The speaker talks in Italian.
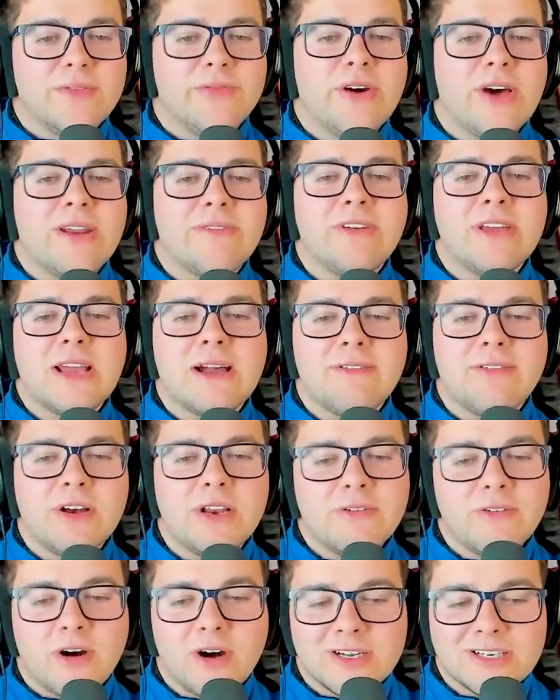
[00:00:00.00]
Farvi i
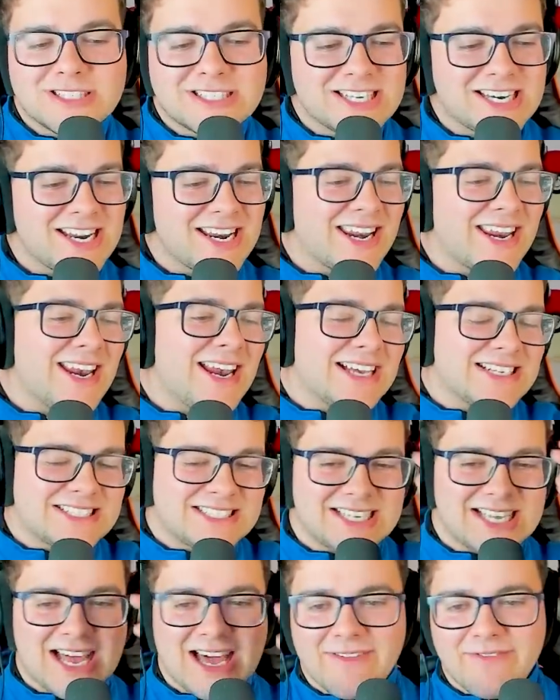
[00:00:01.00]
cavoli vostri
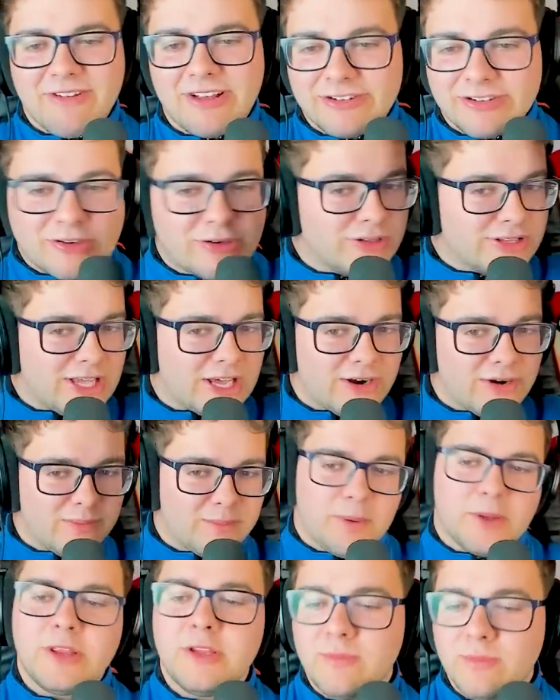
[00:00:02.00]
Rilassarvi, ascoltare un
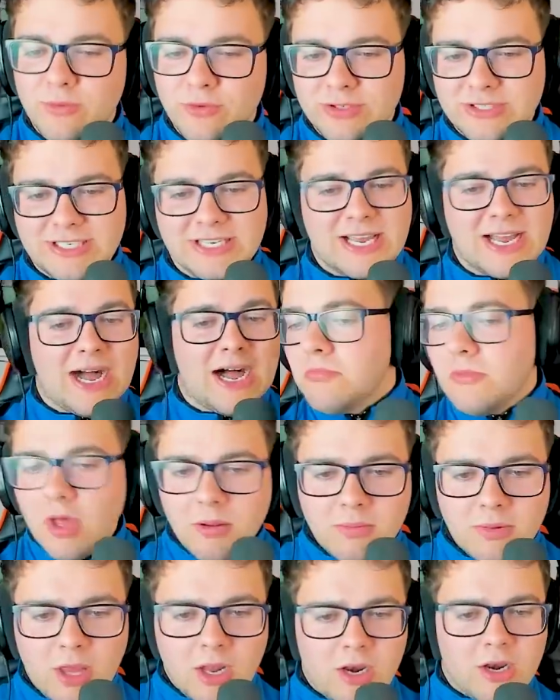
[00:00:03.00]
po' di musica no,
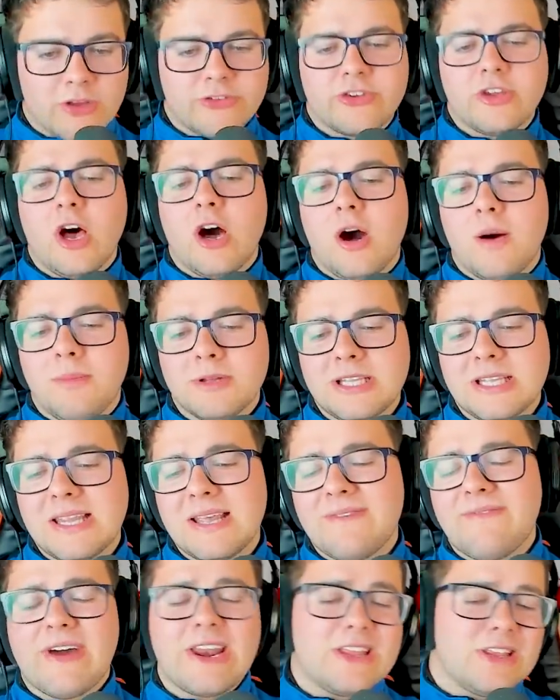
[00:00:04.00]
Non lo so,
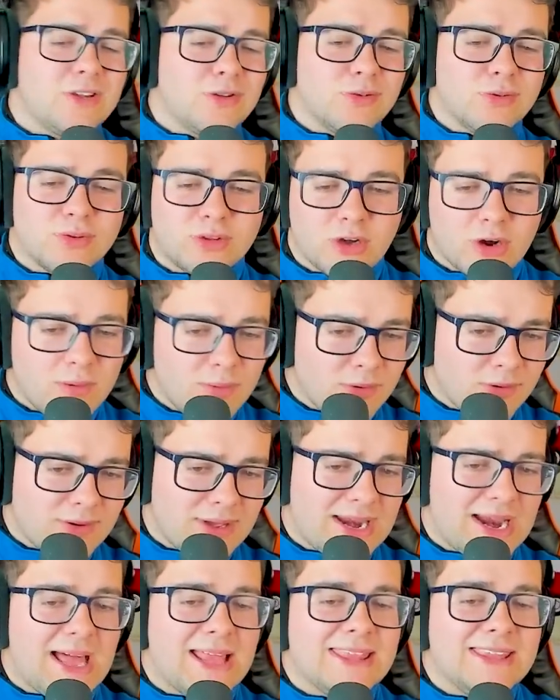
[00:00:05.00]
potete fare di tutto Comunque
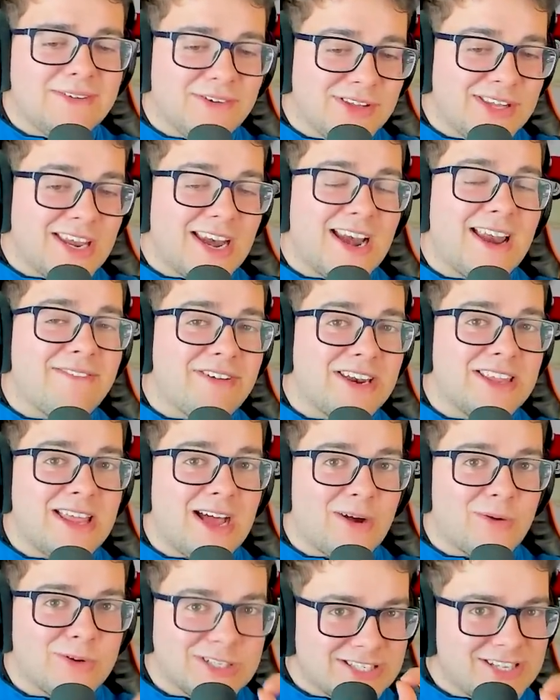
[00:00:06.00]
raga devo dire la
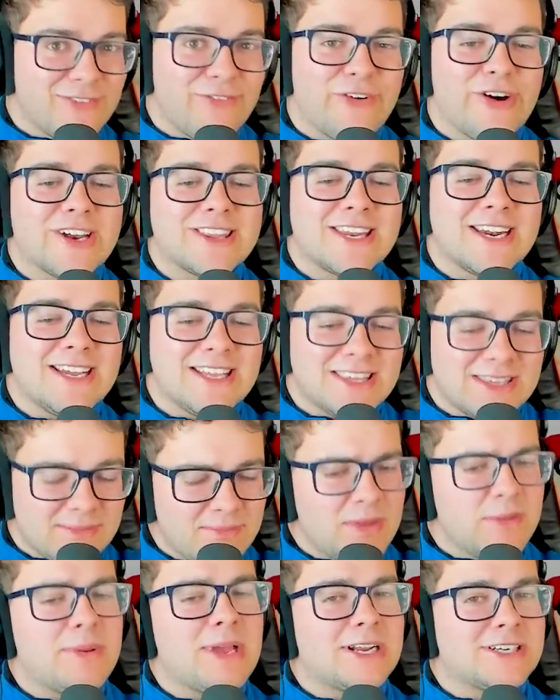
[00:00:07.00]
verità Questo Fortnite
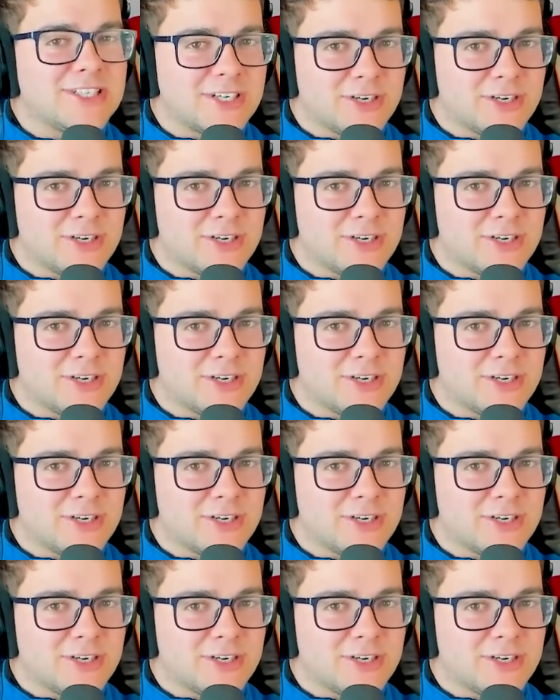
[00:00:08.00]
mi piace